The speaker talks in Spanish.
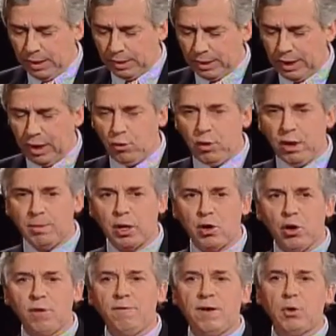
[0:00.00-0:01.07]
tener una
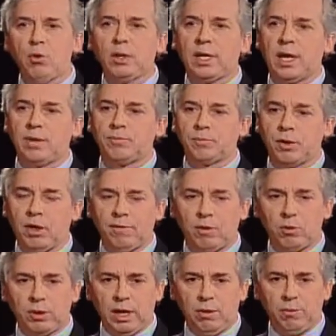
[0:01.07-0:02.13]
mejor facultad. La
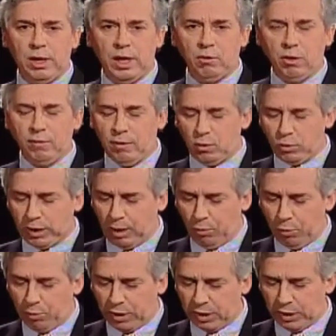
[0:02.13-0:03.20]
facultad mía es una facultad
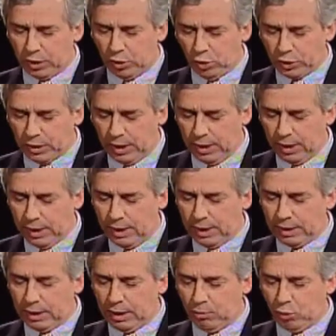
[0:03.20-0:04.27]
muy prestigiosa,
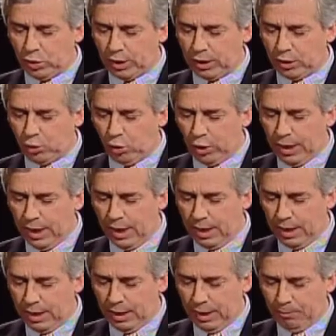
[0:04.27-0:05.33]
tiene mucha historia,
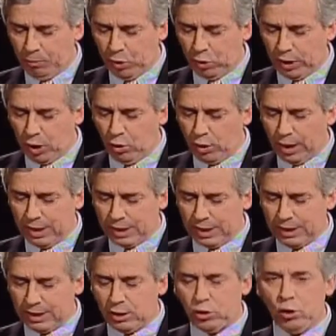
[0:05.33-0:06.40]
pero quiero que
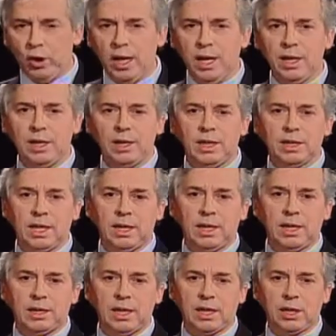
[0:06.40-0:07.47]
esa historia y esa,
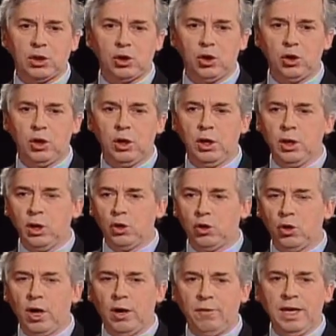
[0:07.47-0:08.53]
gestión
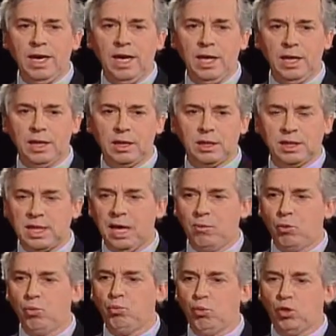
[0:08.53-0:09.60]
todavía sea
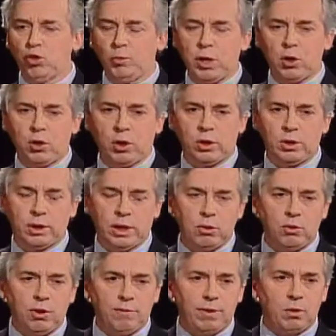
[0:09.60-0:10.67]
mucho mejor.
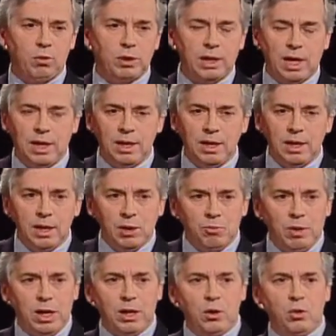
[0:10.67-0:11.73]
Quiero una facultad
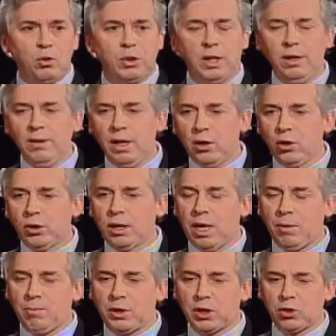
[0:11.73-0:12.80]
más inclusiva, donde
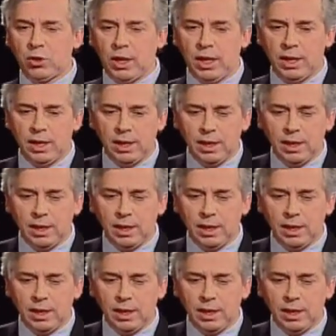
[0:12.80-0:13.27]
las personas,